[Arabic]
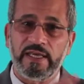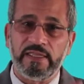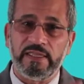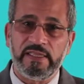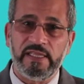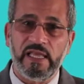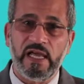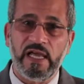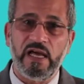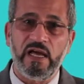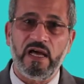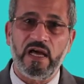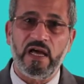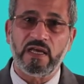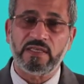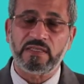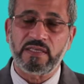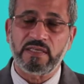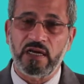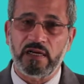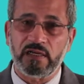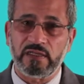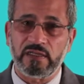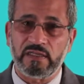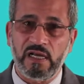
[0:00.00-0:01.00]

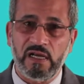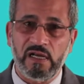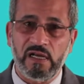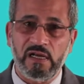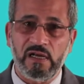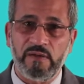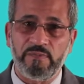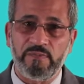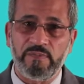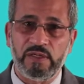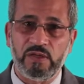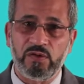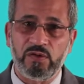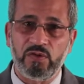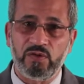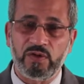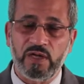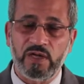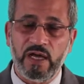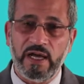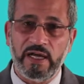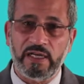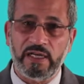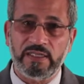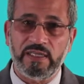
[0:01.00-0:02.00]
خدناها أظهرناها
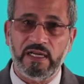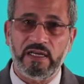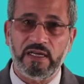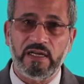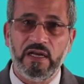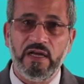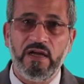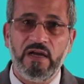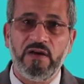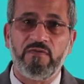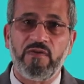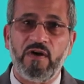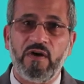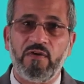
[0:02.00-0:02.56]
بلون أخضر